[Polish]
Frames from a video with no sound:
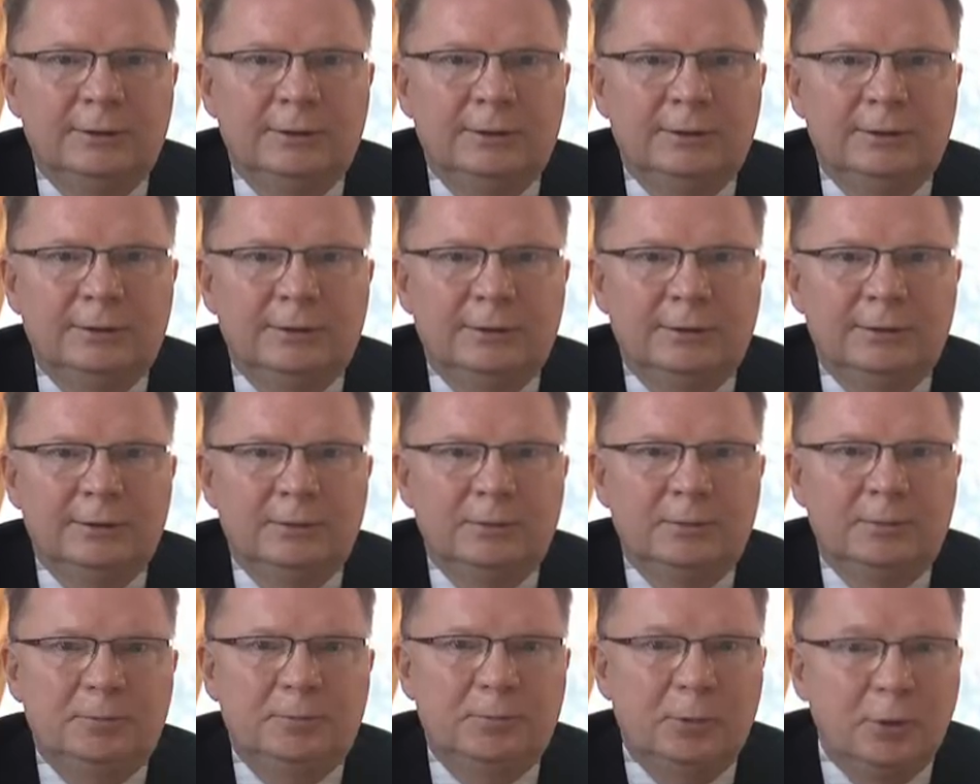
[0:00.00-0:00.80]

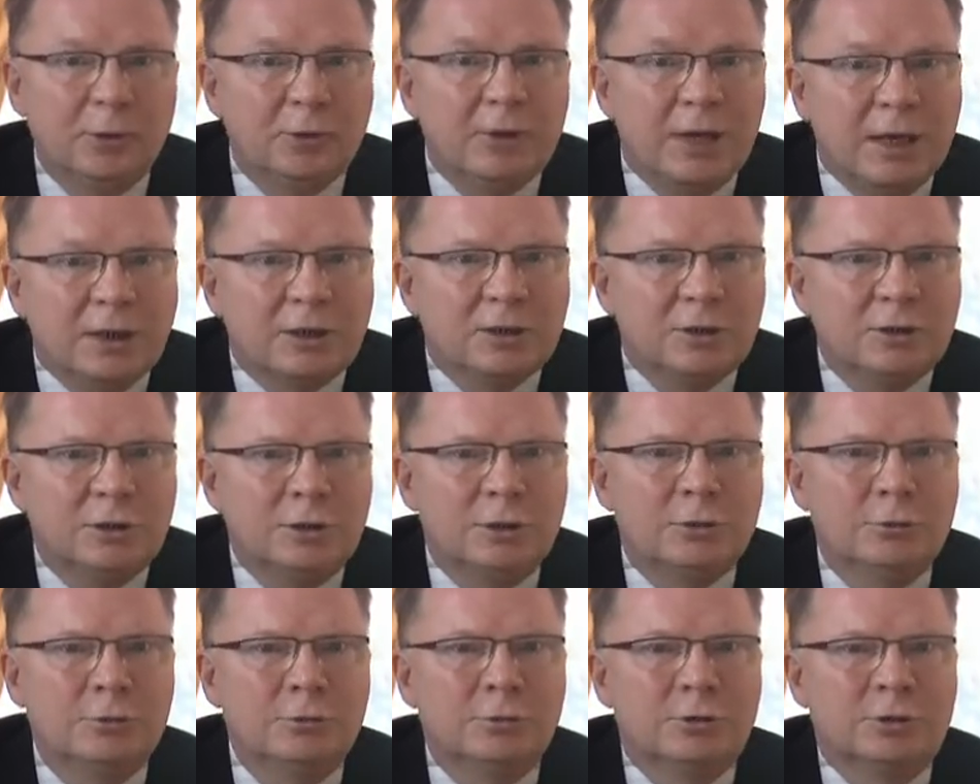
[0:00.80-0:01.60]
e, pod jakieś
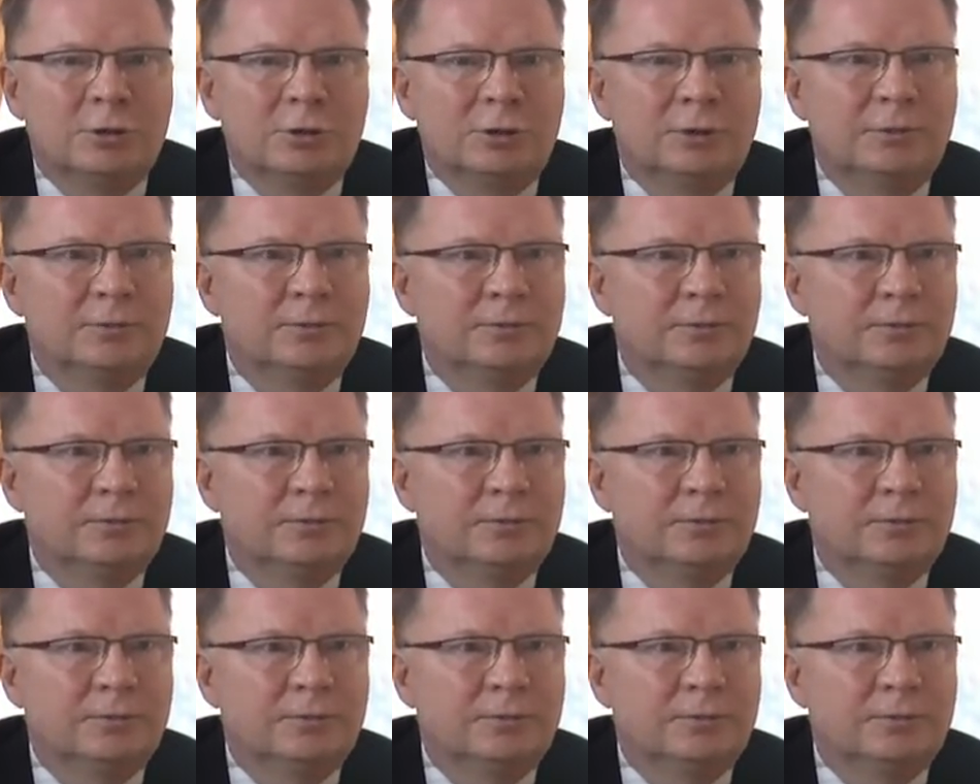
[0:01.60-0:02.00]
dyskusje.